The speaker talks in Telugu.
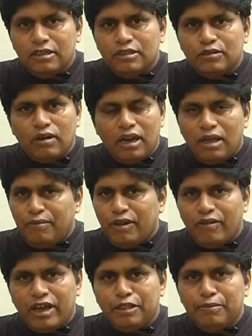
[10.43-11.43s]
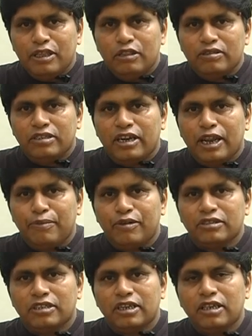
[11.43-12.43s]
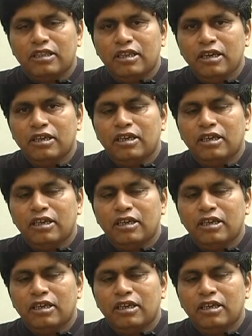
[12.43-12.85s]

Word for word: సో అలా మేము హైదరాబాద్లో సెటిల్ అయిపోవడం జరిగింది